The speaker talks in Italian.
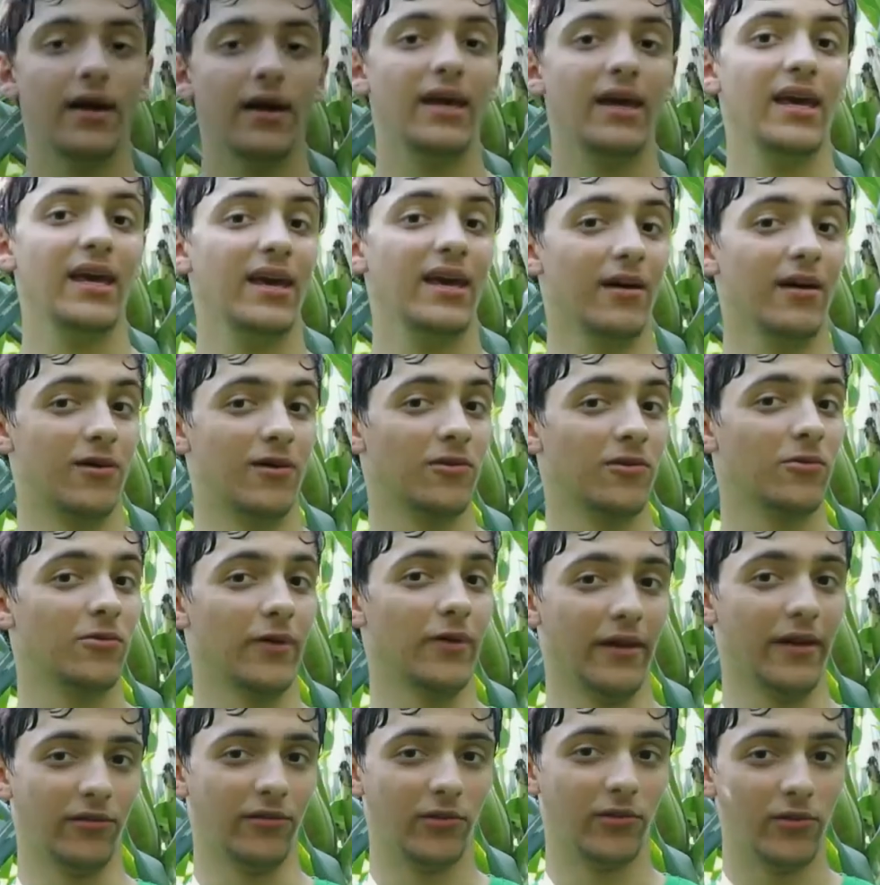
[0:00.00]
E con
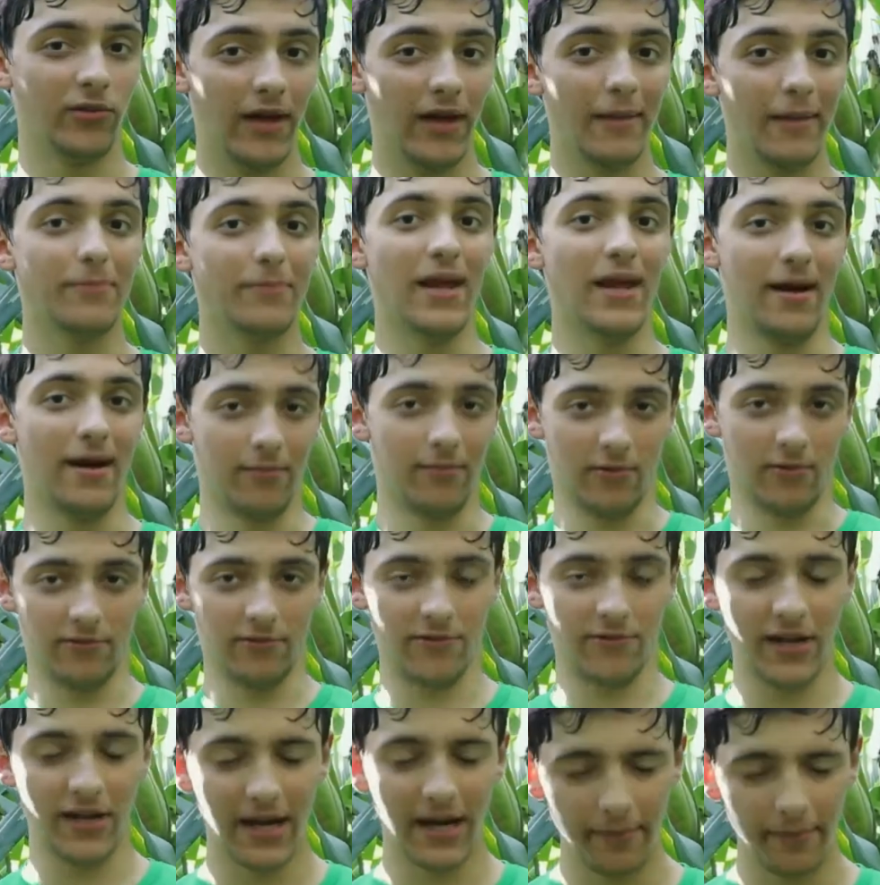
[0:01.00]
questo abbiamo
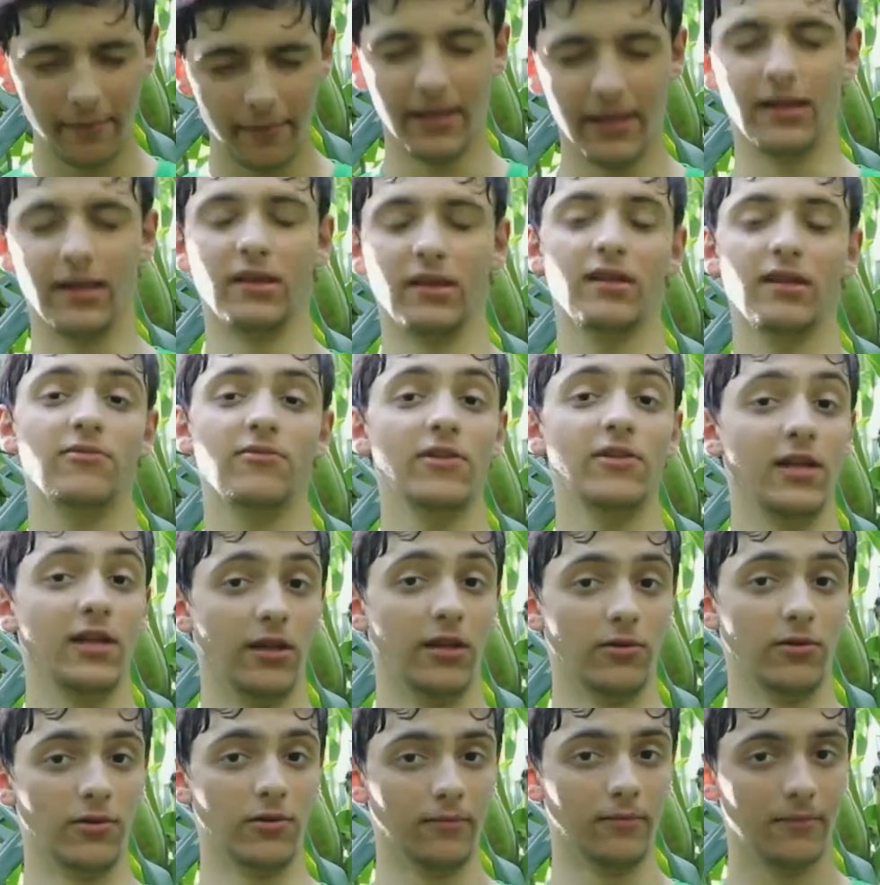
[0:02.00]
finalmente
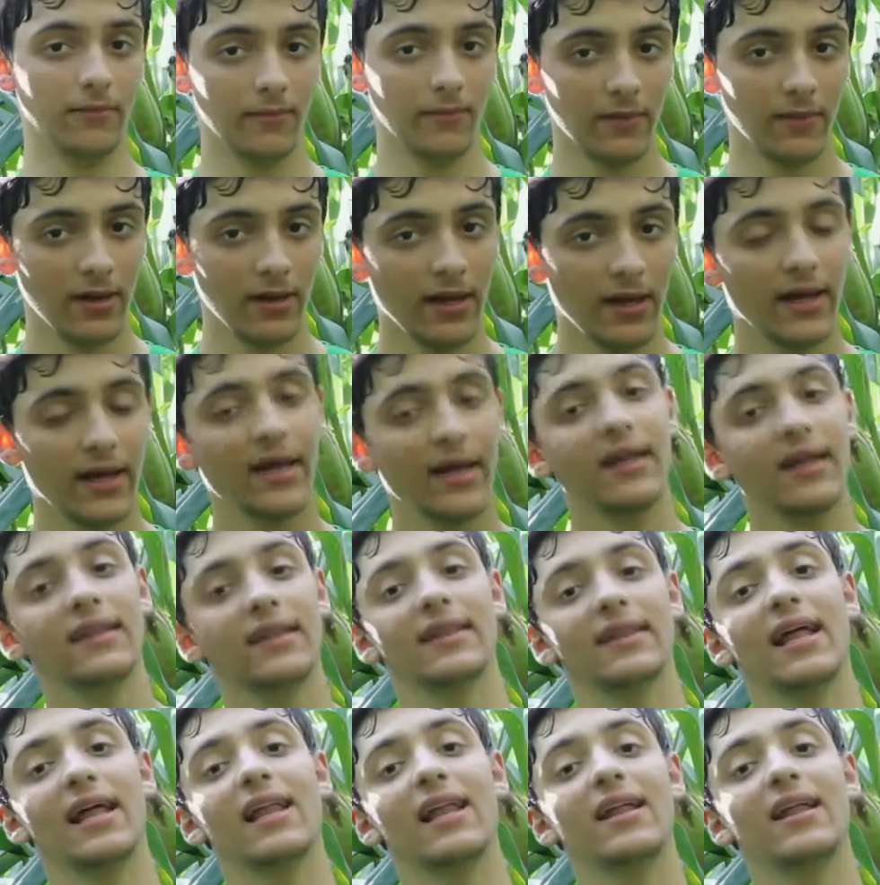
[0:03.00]
finito.
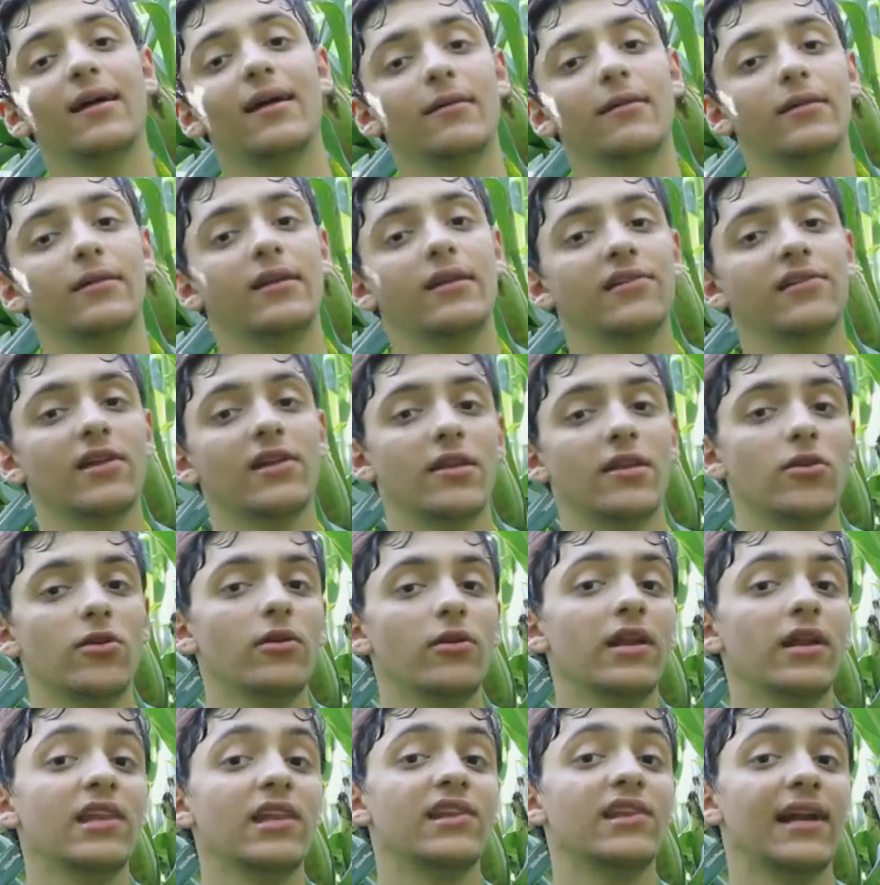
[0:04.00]
Dalla
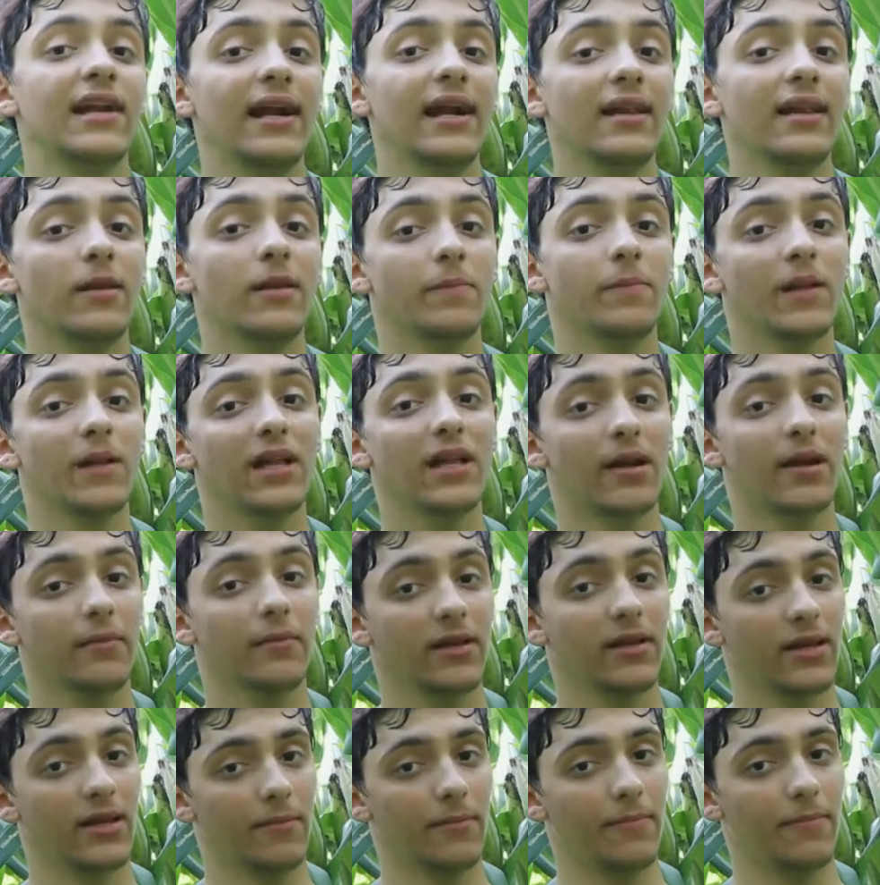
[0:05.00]
descrizione originale di Pillar e
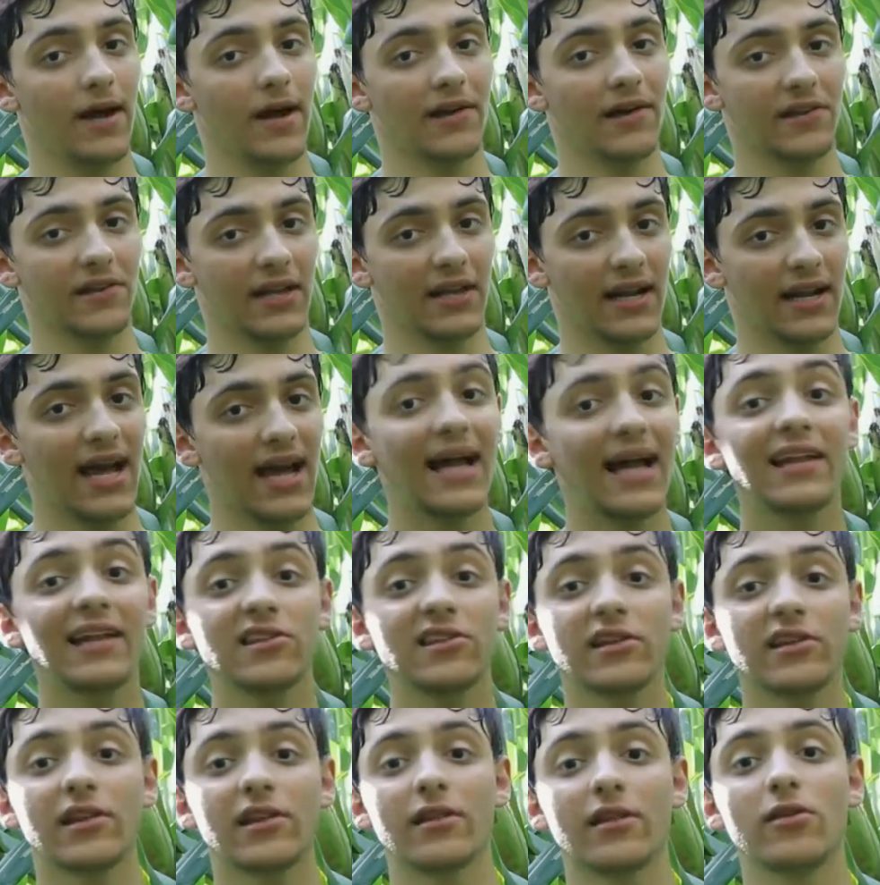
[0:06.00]
Mitterpacher alla
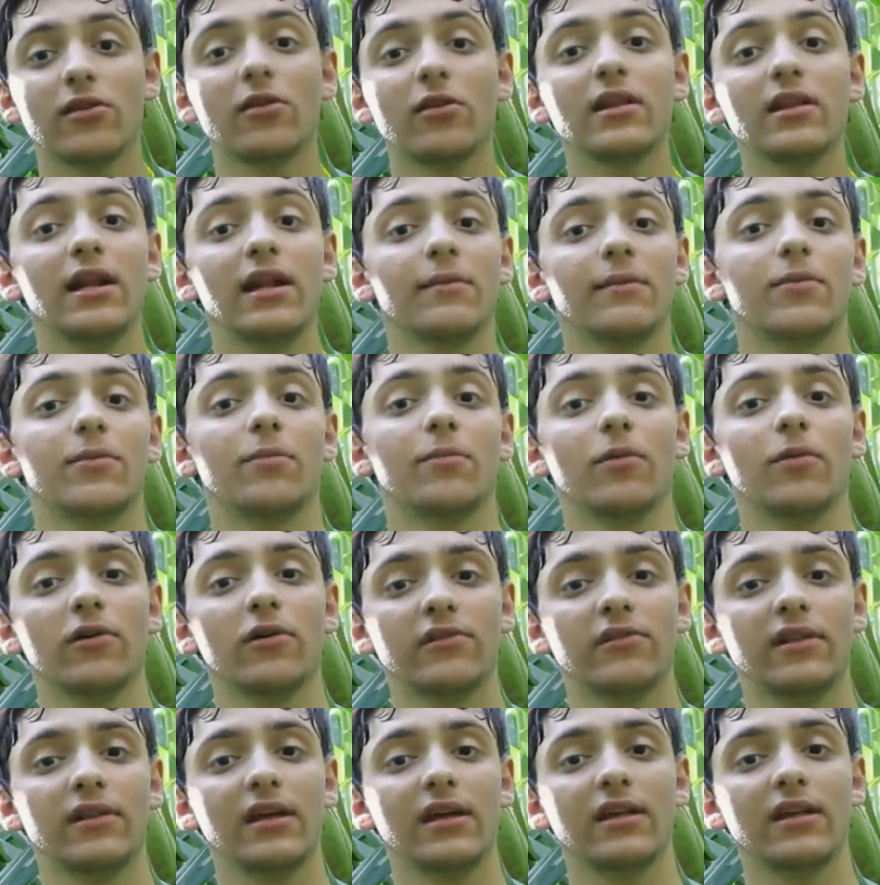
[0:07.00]
citazione delle
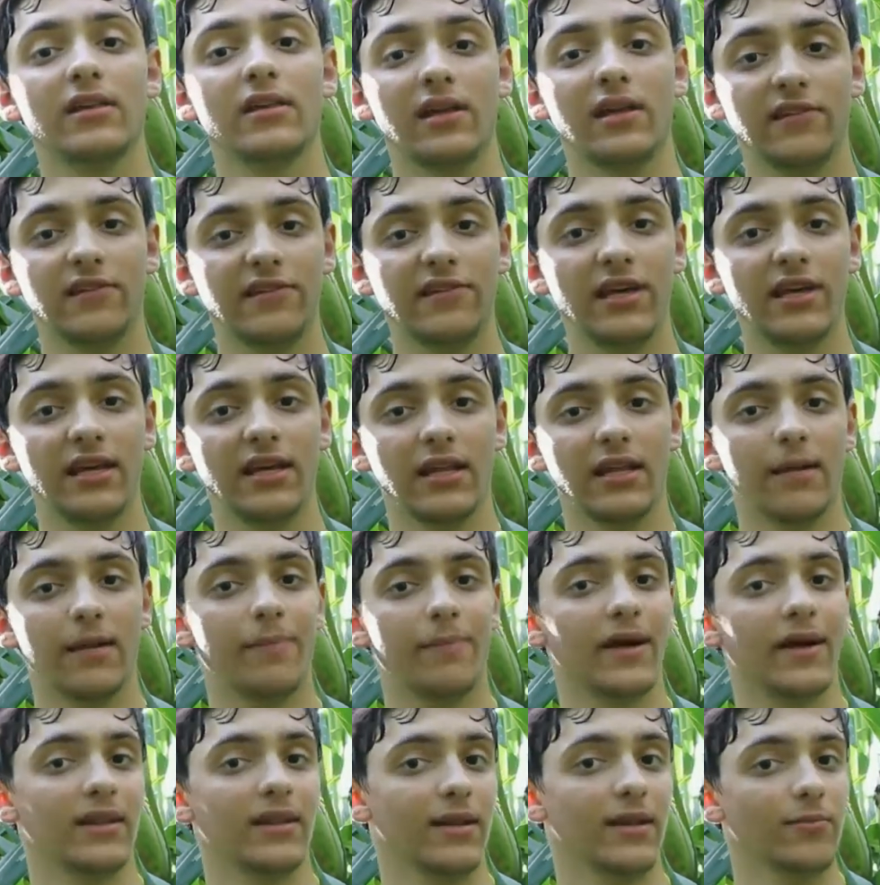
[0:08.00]
proposte di Xiki da
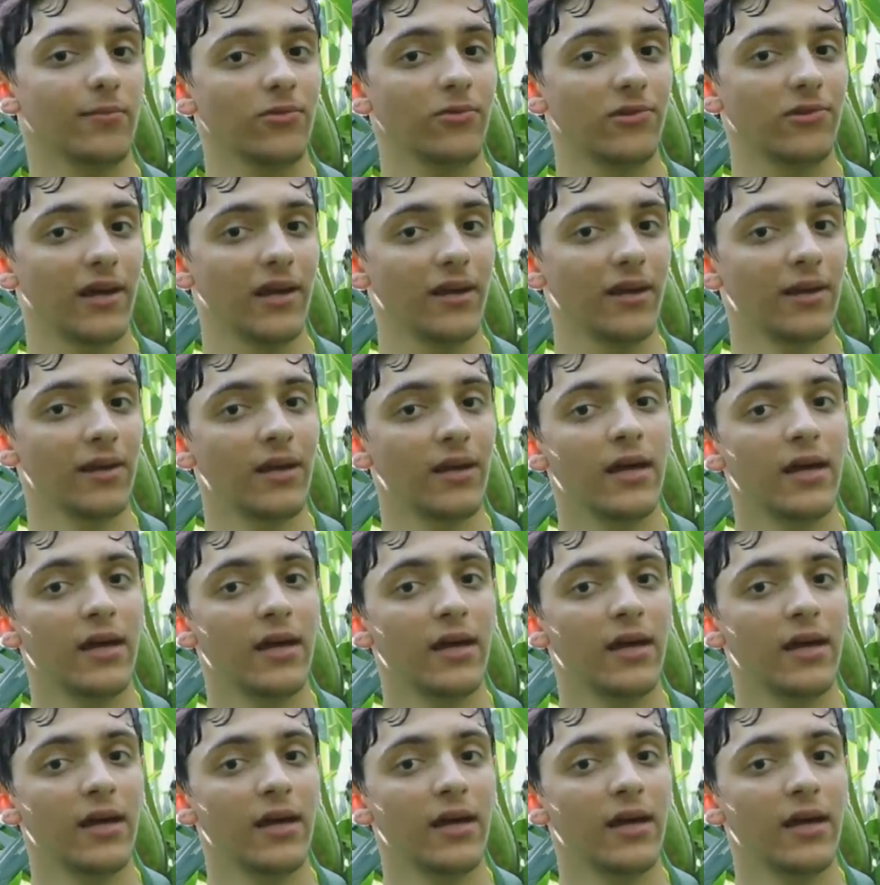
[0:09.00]
parte di Busquet